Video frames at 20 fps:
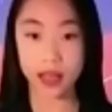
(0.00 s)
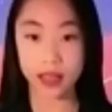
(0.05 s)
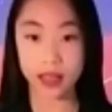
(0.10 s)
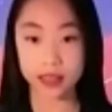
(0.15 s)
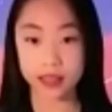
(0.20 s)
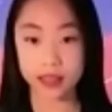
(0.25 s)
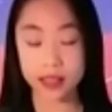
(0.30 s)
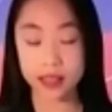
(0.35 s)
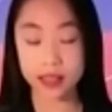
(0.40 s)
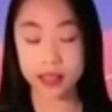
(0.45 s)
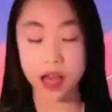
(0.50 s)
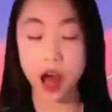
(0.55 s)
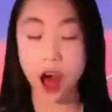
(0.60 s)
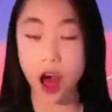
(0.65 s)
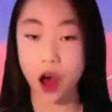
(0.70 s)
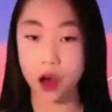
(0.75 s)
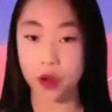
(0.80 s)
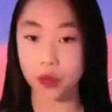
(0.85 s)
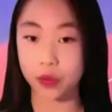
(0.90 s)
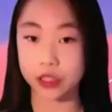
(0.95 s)
家好，我
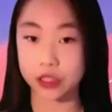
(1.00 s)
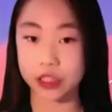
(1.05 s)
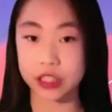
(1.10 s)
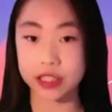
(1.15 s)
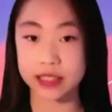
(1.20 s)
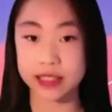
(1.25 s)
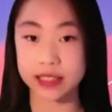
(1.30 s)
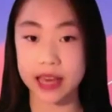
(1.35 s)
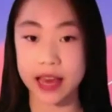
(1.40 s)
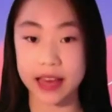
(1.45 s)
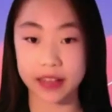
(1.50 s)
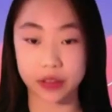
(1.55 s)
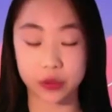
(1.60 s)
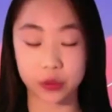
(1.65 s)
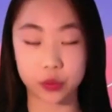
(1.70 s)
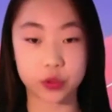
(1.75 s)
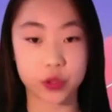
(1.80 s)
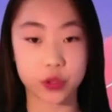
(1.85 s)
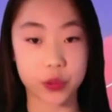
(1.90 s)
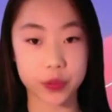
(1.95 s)
是西雅图中
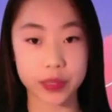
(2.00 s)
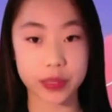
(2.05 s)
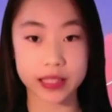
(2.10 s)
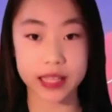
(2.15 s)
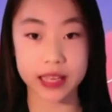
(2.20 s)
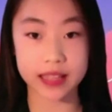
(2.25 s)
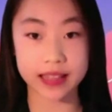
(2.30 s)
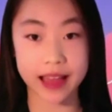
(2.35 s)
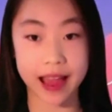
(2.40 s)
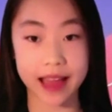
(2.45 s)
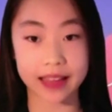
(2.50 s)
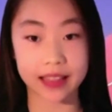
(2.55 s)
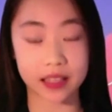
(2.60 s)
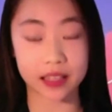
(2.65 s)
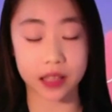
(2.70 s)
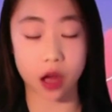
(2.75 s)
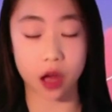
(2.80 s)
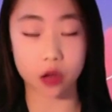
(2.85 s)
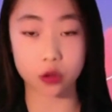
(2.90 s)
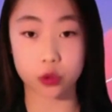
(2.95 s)
文电台的小
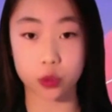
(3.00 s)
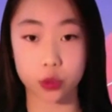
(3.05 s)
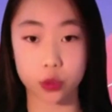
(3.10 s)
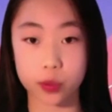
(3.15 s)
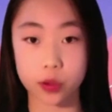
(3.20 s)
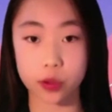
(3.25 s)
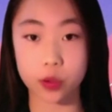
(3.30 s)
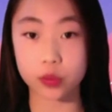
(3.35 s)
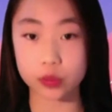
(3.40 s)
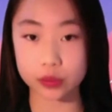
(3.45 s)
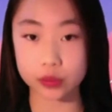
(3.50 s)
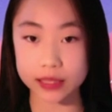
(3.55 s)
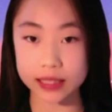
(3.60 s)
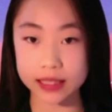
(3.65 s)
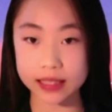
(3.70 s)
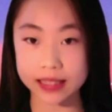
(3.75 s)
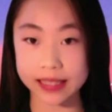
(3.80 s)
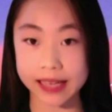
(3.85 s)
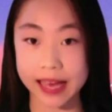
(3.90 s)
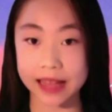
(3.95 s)
主播胡庆
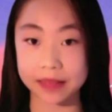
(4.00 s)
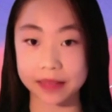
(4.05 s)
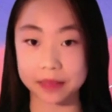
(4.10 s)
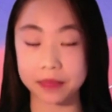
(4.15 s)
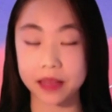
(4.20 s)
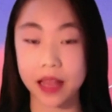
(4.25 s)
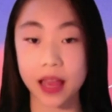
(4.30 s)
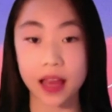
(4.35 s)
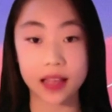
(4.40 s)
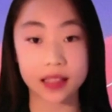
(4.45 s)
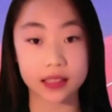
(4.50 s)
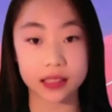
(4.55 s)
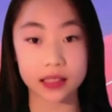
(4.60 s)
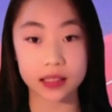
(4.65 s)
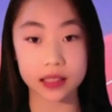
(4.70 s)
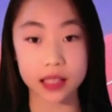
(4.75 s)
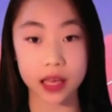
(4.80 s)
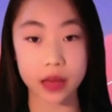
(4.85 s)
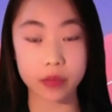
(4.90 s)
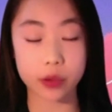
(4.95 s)
妍。今
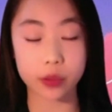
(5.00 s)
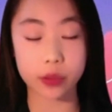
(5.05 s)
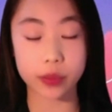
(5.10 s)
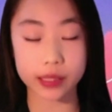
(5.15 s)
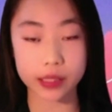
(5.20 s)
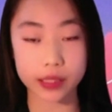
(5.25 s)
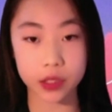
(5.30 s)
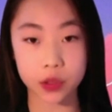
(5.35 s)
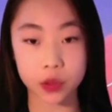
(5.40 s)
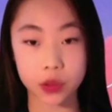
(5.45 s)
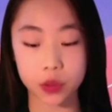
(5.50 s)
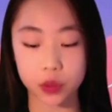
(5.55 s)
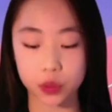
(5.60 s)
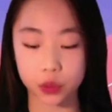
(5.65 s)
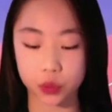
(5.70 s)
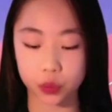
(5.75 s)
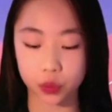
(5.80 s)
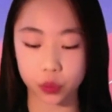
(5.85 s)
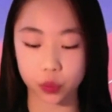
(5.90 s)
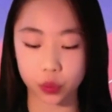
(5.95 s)
天我会继续
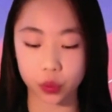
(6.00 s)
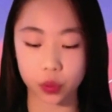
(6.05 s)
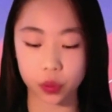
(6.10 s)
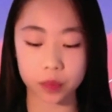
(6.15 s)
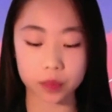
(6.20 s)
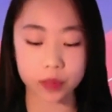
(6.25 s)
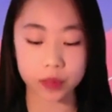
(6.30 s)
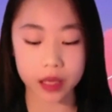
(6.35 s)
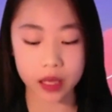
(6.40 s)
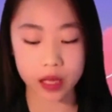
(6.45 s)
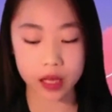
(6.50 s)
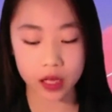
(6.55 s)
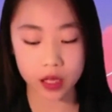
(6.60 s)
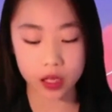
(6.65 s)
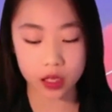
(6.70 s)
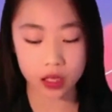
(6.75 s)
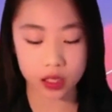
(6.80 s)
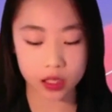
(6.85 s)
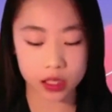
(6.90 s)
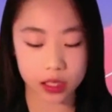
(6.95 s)
读
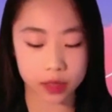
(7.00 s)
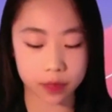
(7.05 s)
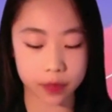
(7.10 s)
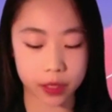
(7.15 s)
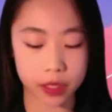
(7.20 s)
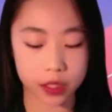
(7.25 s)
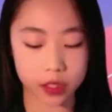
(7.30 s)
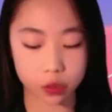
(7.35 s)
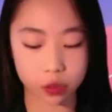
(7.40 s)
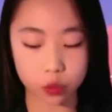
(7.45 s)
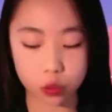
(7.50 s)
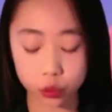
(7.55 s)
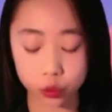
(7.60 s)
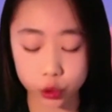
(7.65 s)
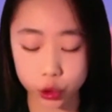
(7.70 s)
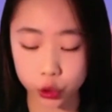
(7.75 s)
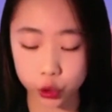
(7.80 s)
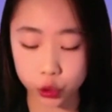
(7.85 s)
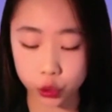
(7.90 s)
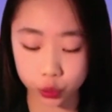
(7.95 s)
一本故
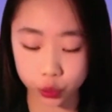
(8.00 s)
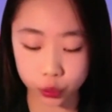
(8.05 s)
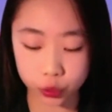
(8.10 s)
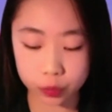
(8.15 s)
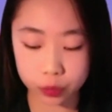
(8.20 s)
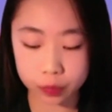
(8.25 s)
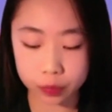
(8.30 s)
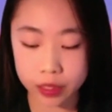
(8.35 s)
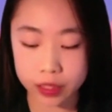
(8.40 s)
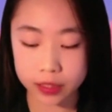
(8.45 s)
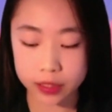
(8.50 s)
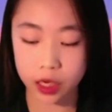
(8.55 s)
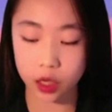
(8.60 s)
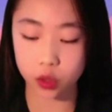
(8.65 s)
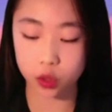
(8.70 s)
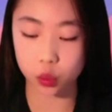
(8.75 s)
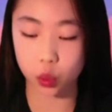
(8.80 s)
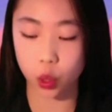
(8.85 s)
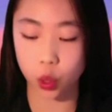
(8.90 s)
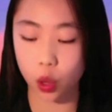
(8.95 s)
事书，叫
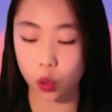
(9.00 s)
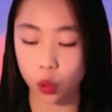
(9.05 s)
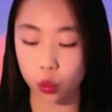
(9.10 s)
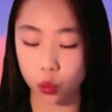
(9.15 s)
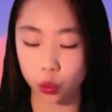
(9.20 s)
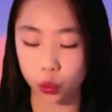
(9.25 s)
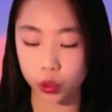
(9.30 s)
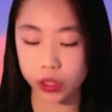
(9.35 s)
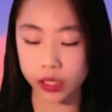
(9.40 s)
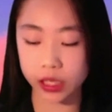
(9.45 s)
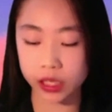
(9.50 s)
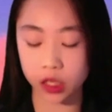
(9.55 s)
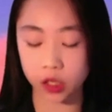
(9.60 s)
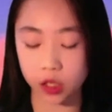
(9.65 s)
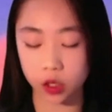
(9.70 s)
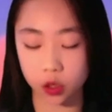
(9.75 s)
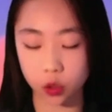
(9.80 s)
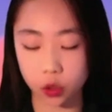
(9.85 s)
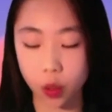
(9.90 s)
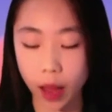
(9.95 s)
做《狐狸
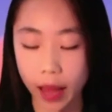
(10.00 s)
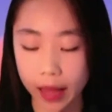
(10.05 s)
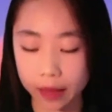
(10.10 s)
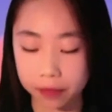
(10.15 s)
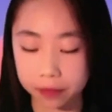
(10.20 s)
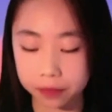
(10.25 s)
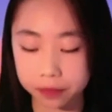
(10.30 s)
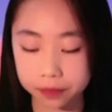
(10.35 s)
和罐》。